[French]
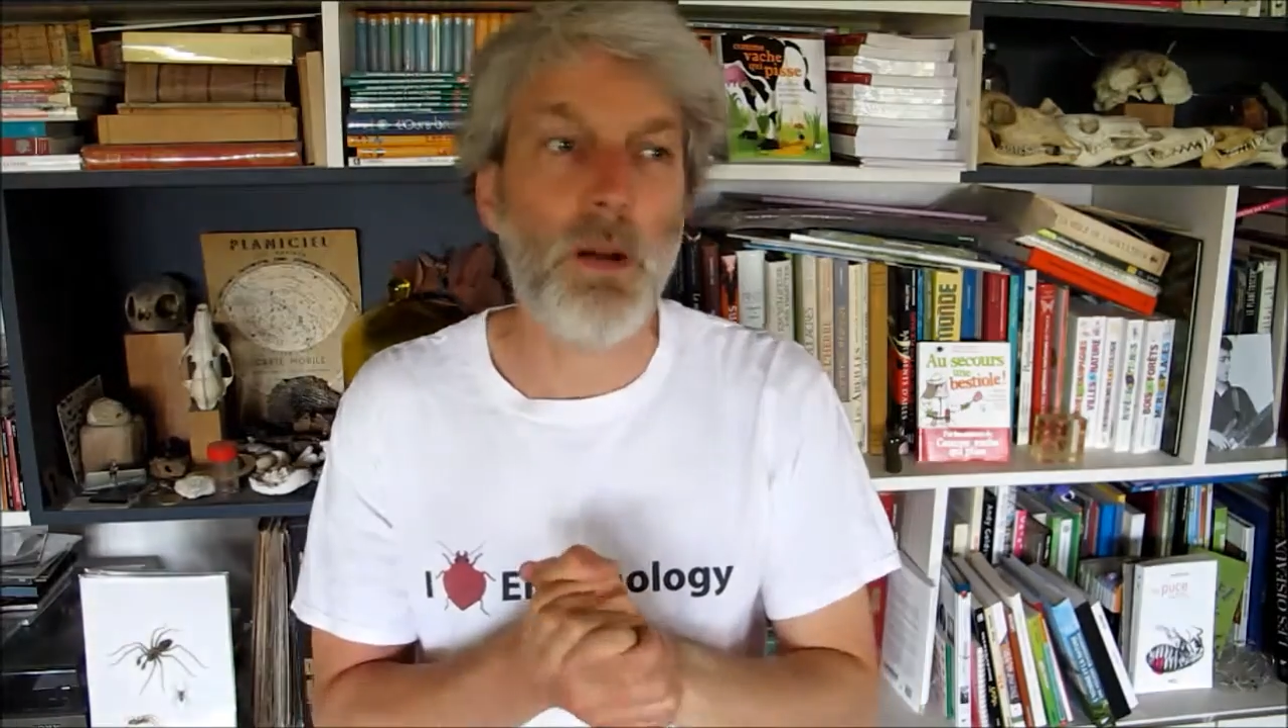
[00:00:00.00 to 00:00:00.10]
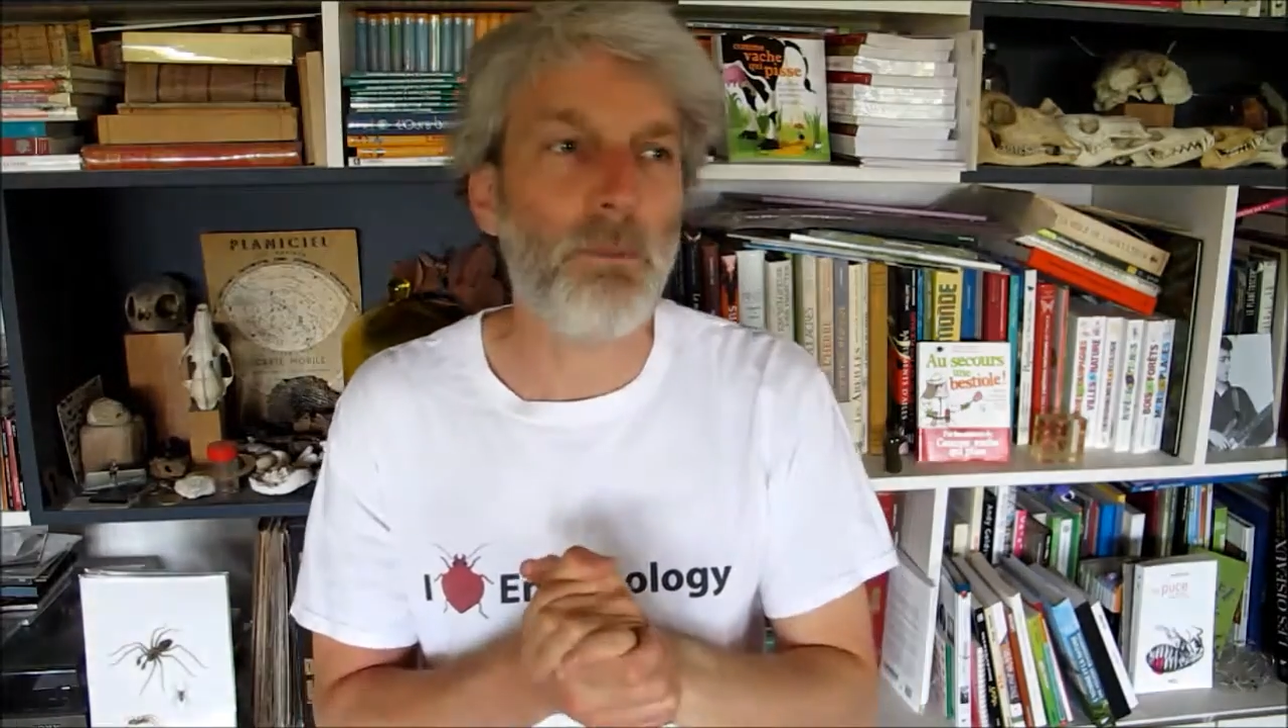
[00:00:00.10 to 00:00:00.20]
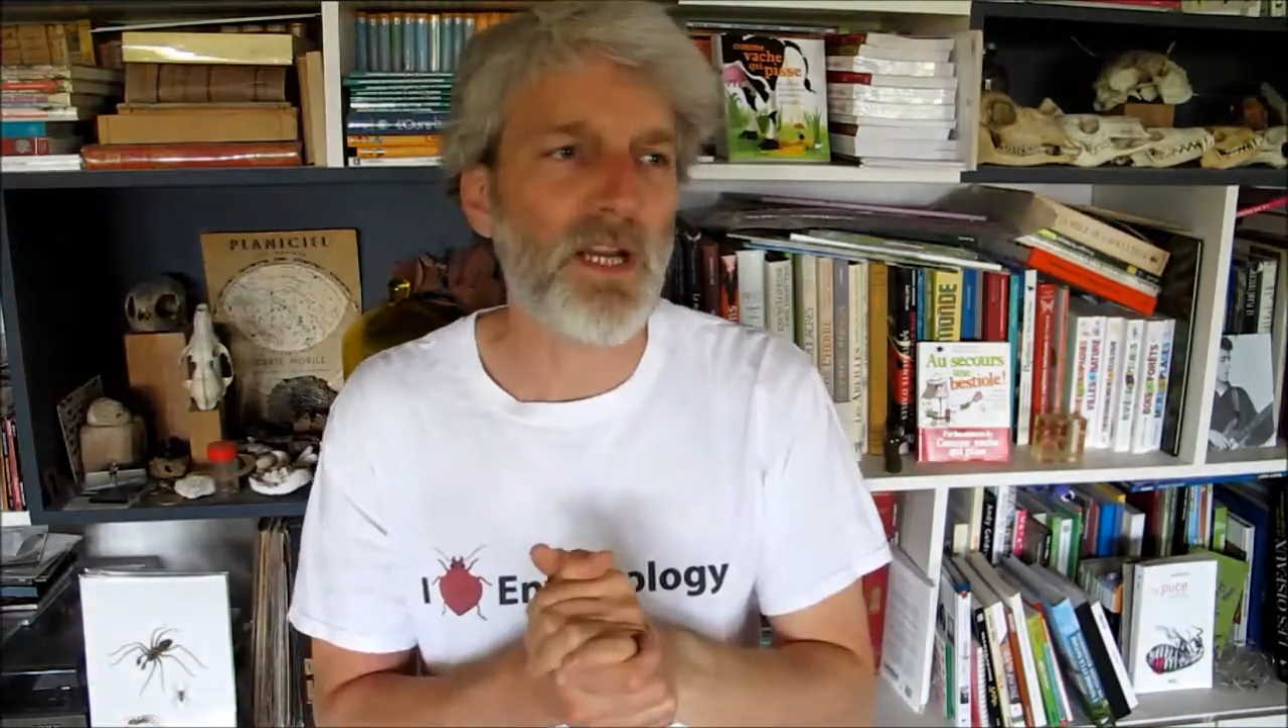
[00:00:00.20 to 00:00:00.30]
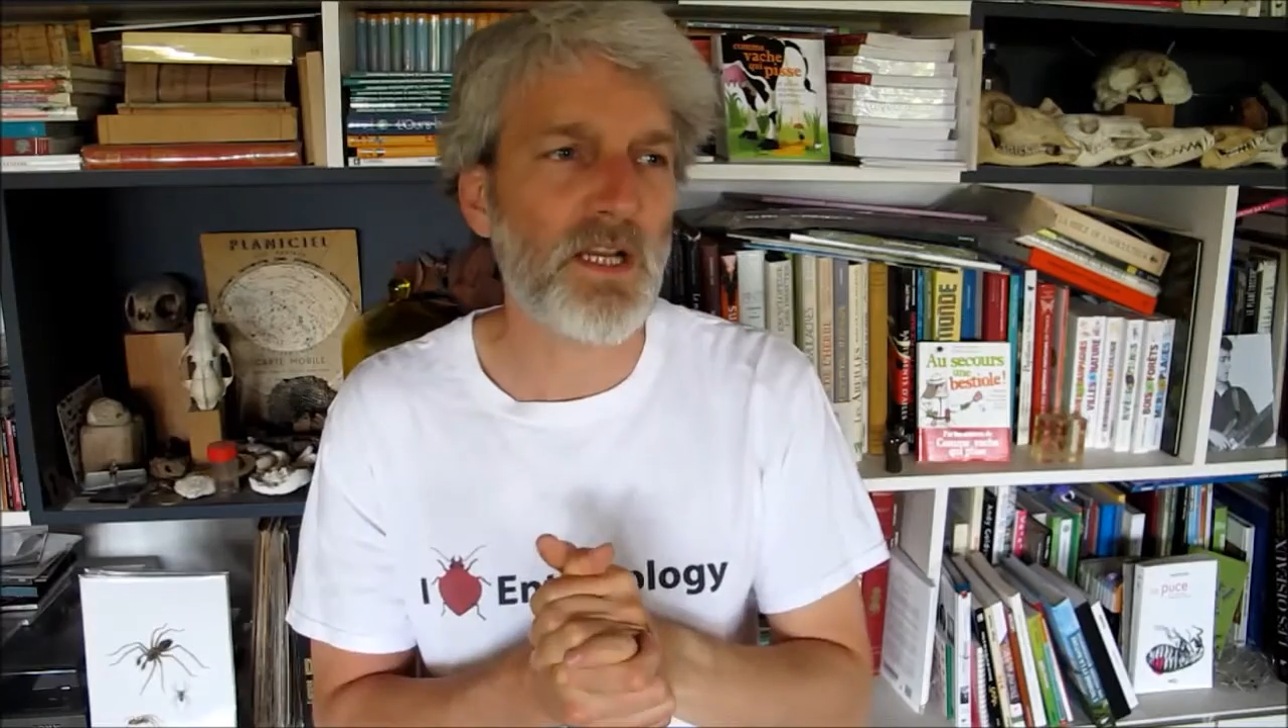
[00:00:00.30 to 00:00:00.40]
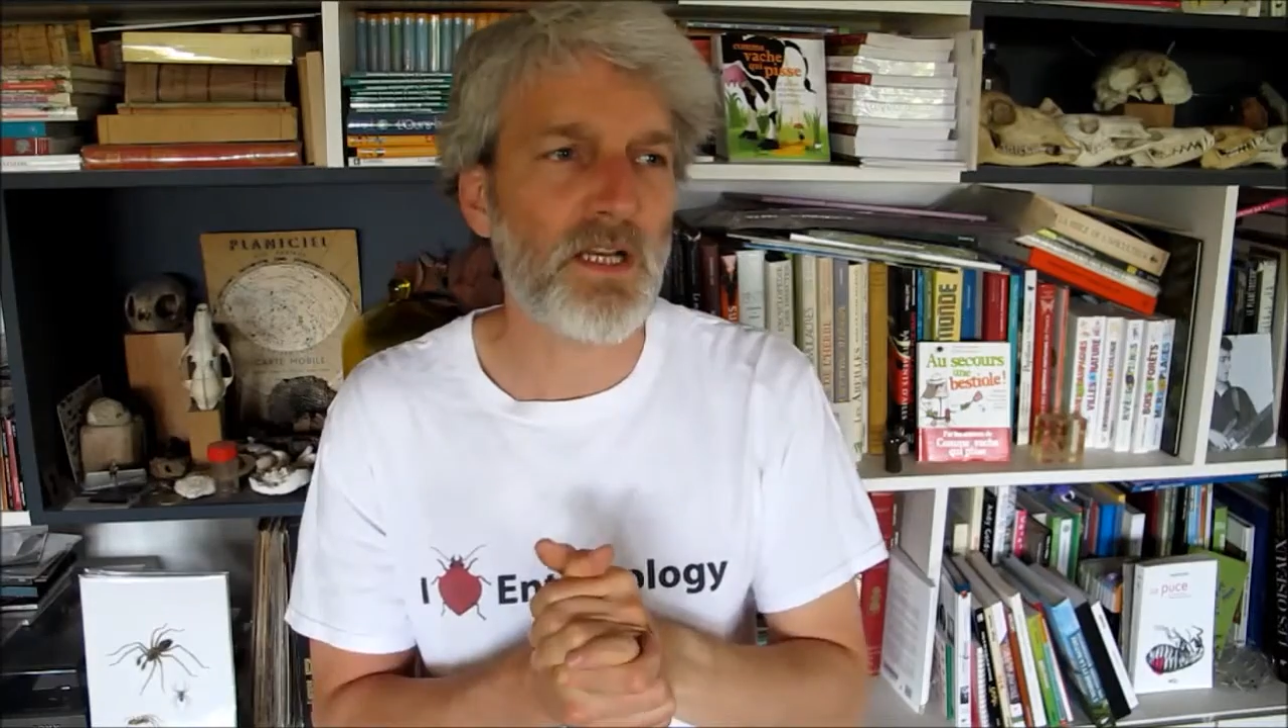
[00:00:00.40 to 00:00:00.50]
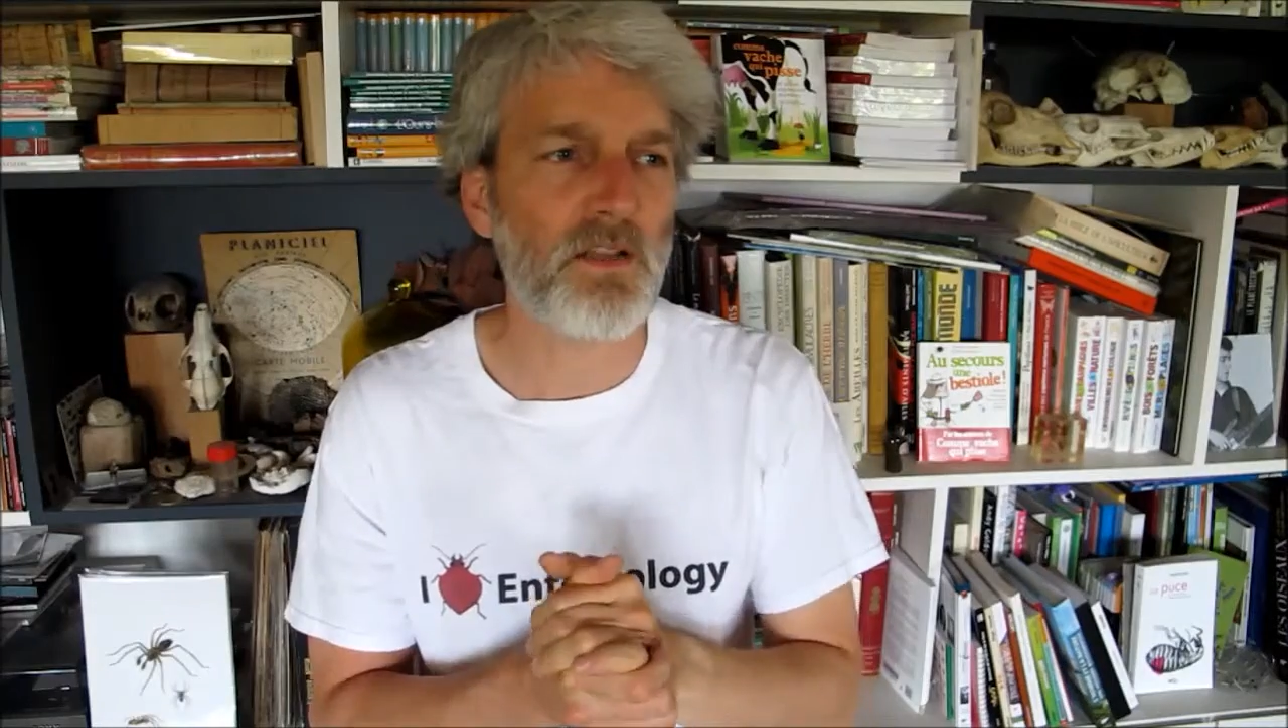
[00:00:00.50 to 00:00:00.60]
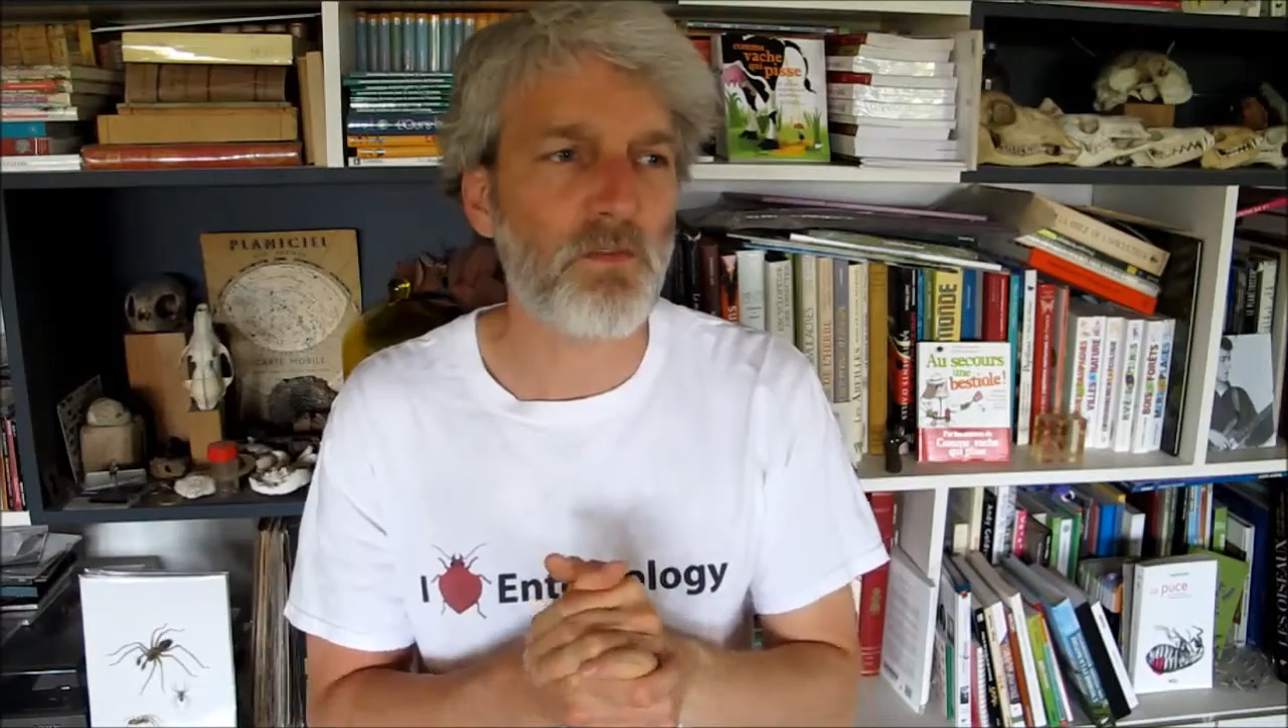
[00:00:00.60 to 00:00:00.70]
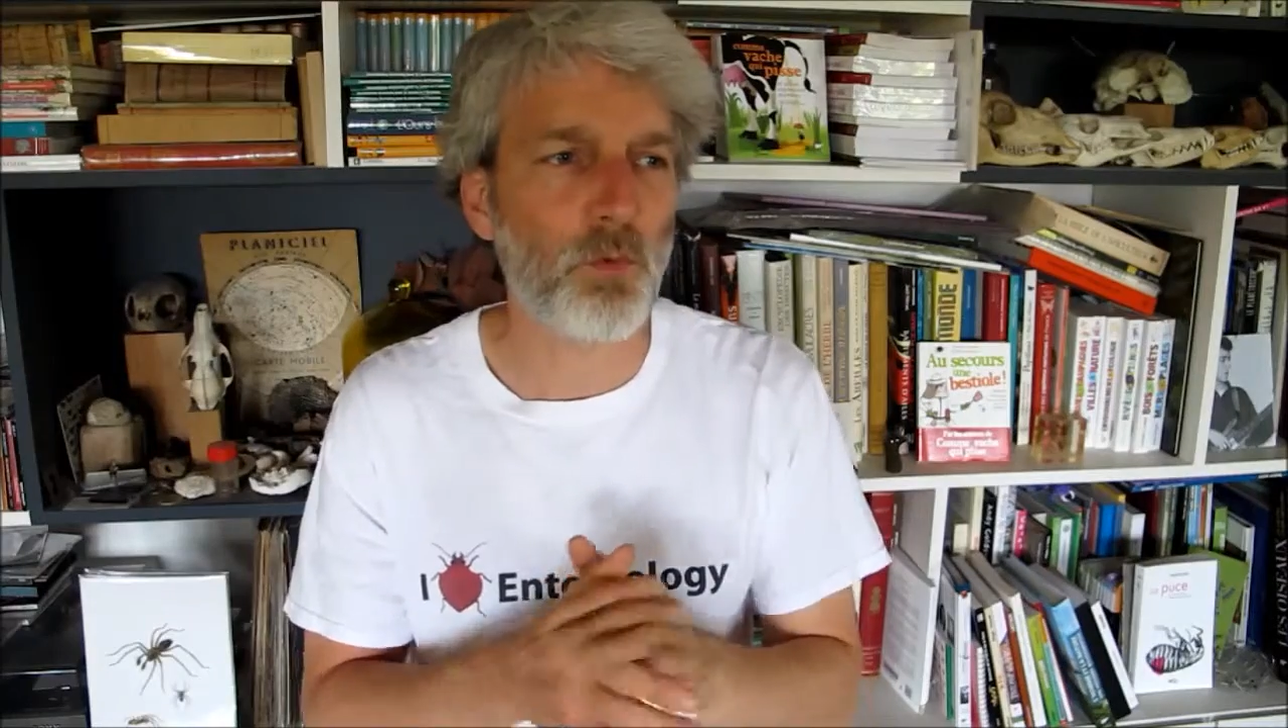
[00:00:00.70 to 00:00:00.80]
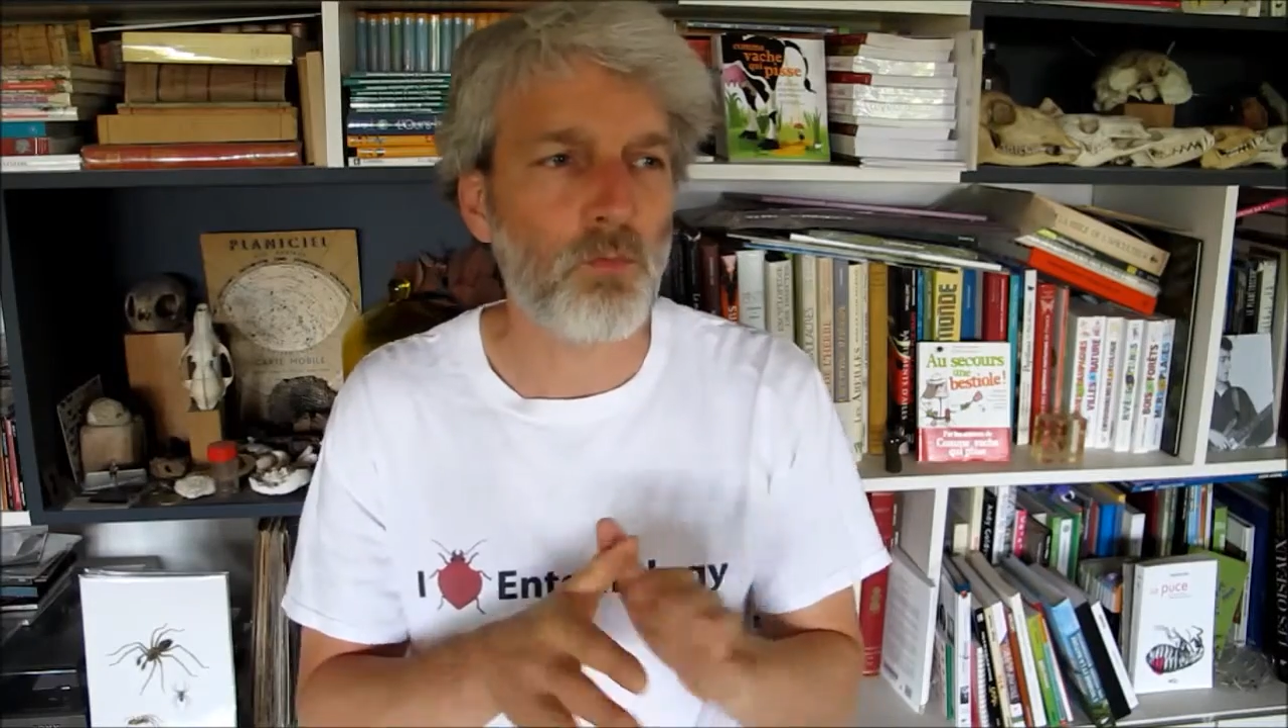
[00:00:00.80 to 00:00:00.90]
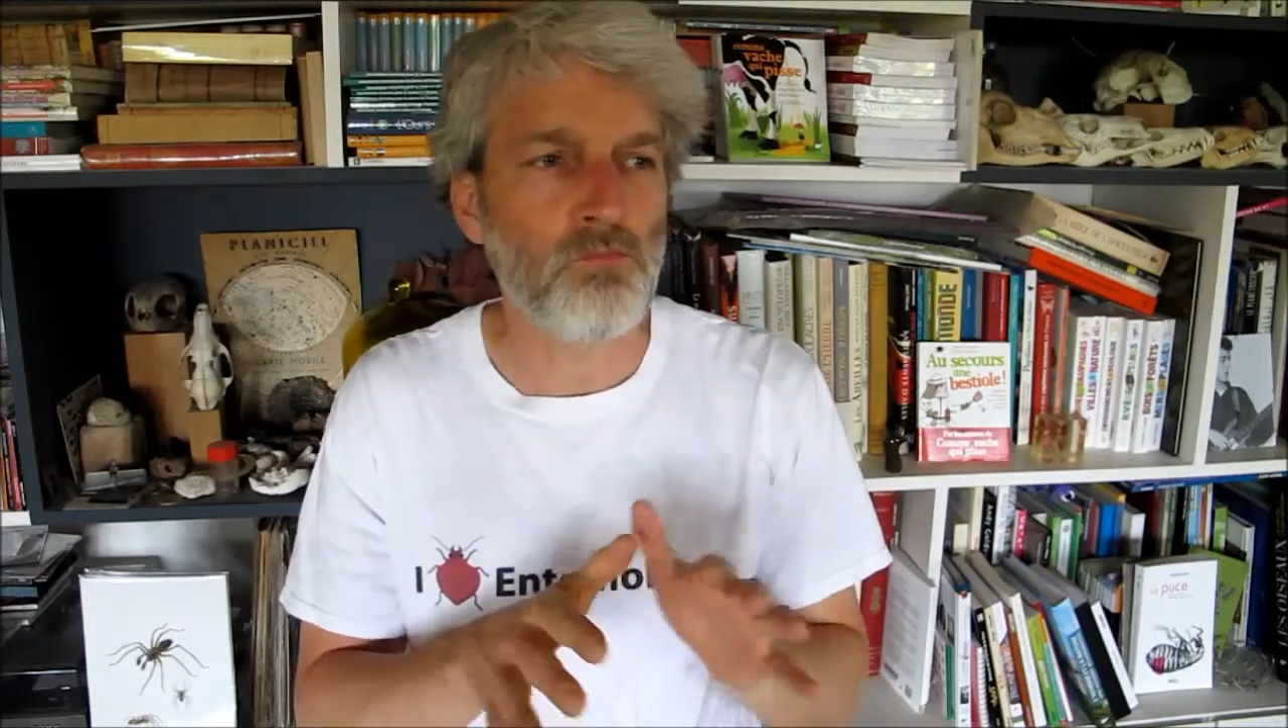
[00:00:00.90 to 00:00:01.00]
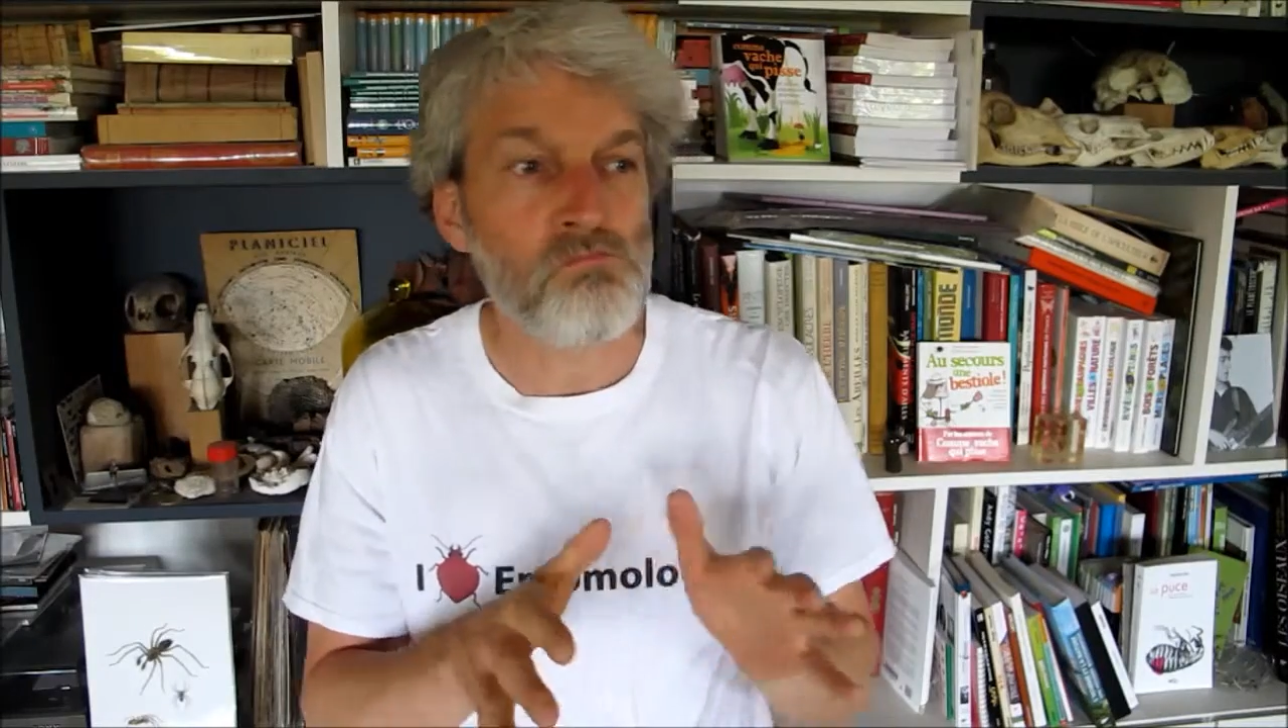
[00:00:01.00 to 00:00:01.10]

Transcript: à Pâques les glaçons.